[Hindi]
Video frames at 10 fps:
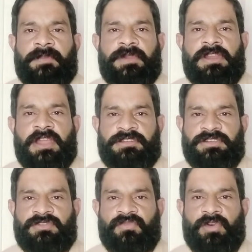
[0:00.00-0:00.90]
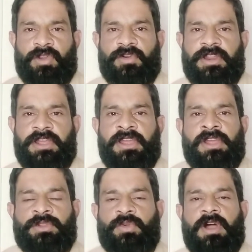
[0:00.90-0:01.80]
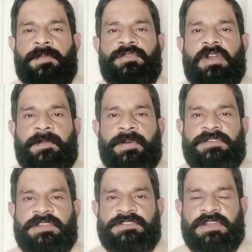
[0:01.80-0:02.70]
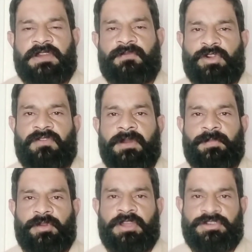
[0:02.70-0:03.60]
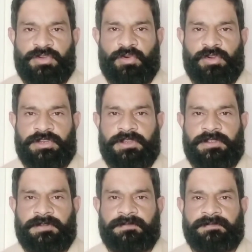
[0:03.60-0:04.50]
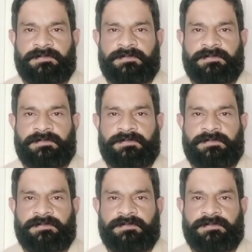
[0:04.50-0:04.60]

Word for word: आप इन एक्सरसाइज को फॉलो करें तो आपकी अपर चेस्ट है वो डेवलप होना शुरू हो जाएगी